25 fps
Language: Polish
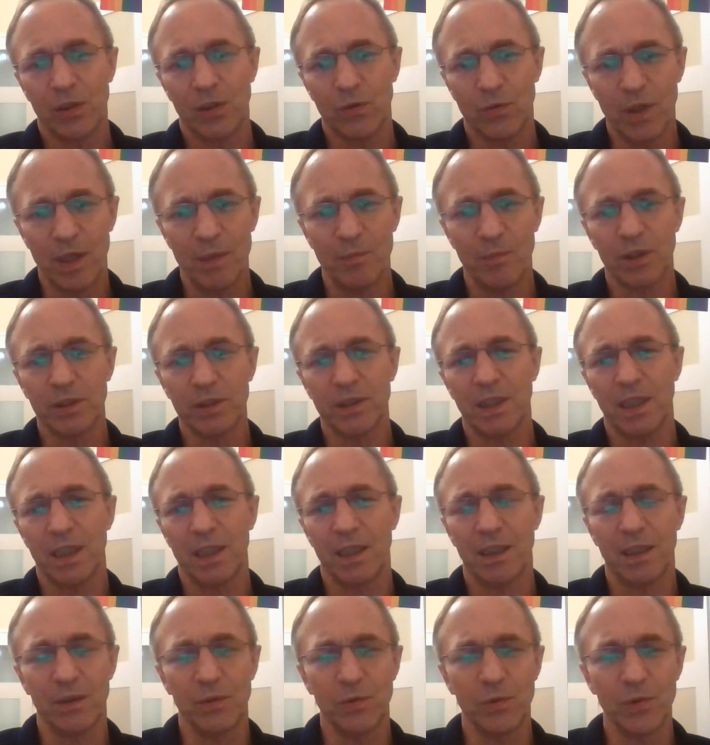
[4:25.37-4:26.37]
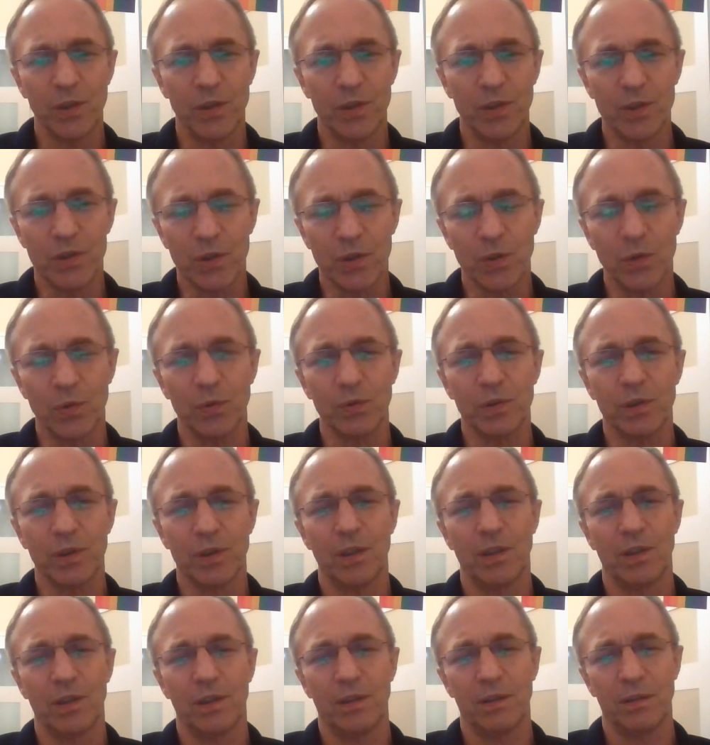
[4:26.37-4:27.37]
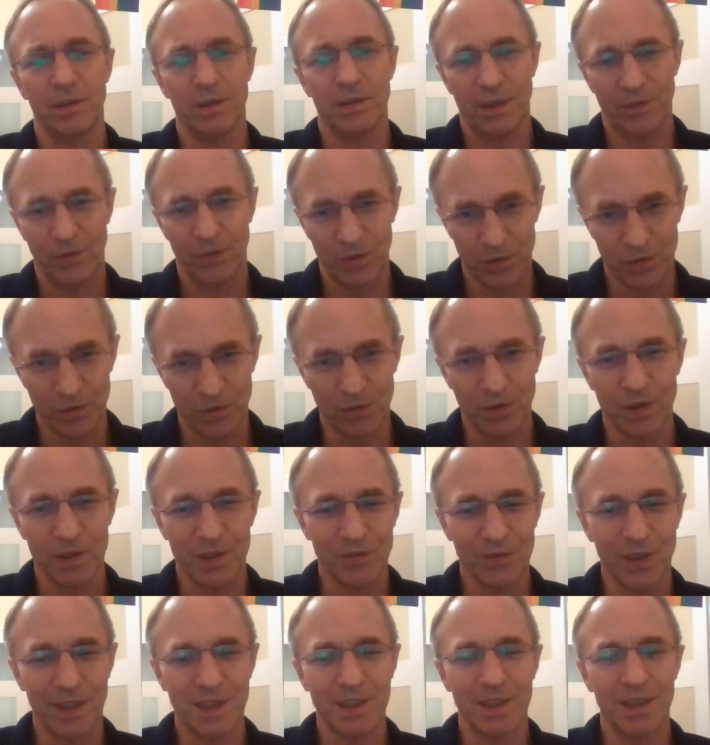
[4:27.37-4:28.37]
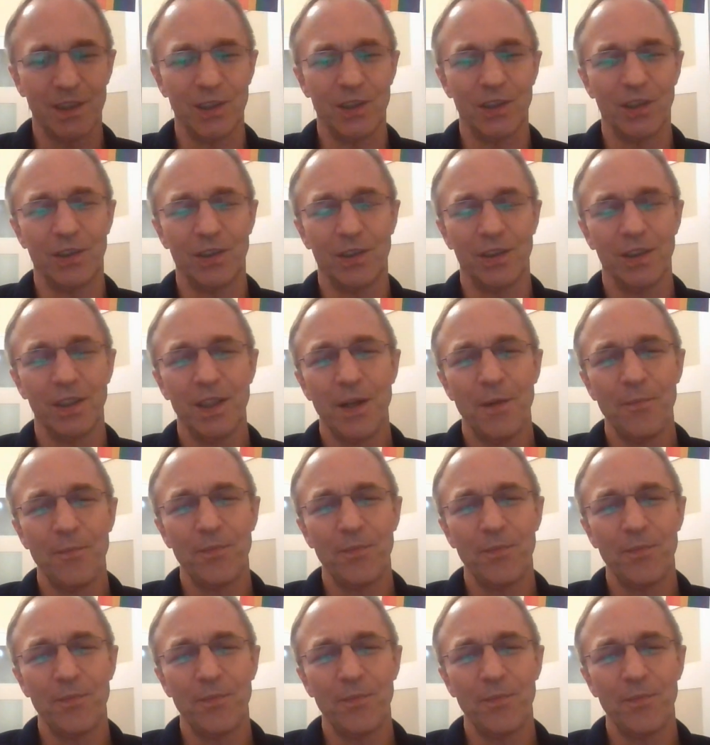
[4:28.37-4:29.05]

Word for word: które można ująć krótko, nawiązując właśnie do